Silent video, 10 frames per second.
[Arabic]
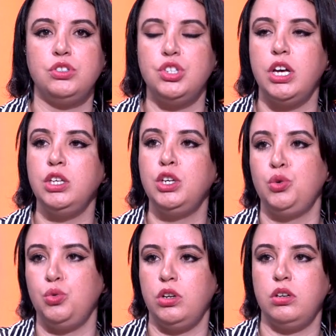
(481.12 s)

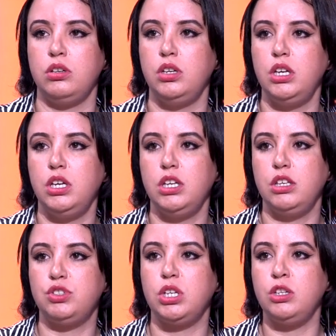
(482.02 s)
داير ولا
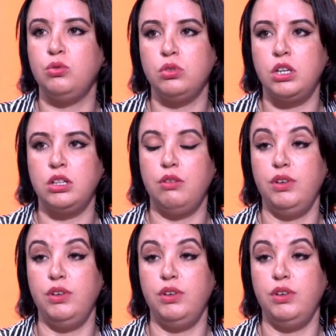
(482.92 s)
كيفاش غادي يكون رد